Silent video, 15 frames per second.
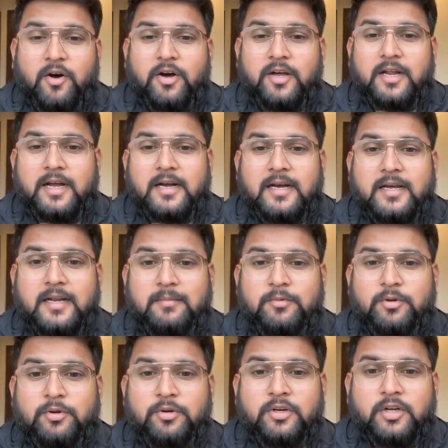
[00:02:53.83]
और अगर हम
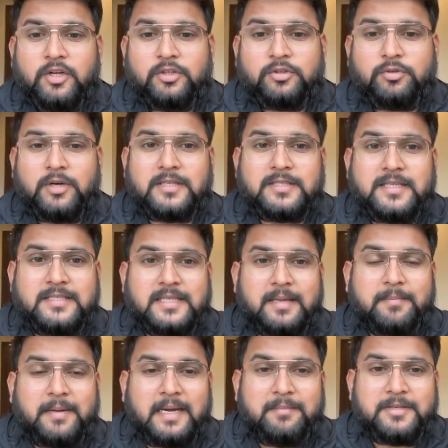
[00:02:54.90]
लोग थोड़ा सा
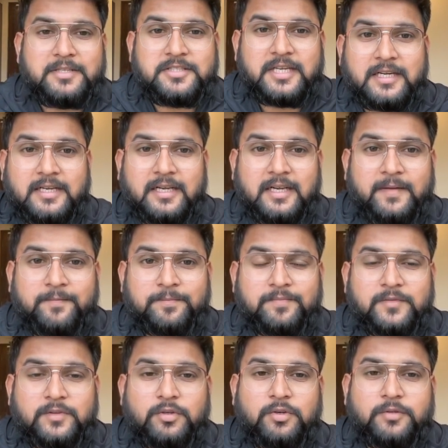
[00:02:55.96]
इसके बारे में चेक करें
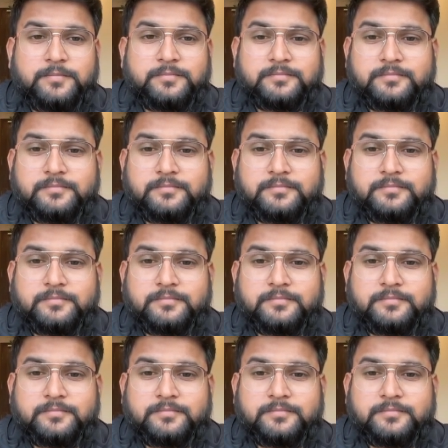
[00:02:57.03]
तो